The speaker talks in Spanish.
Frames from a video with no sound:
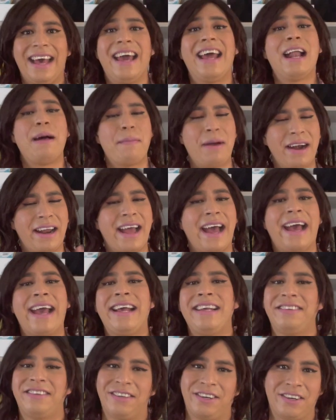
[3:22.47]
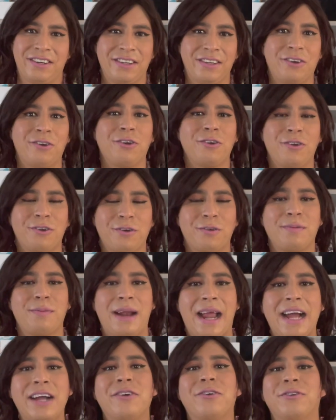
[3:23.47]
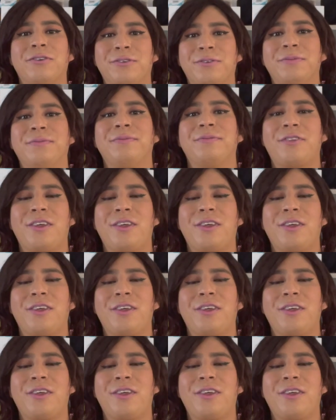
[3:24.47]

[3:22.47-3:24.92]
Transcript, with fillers: Era marca Acer, color blanco,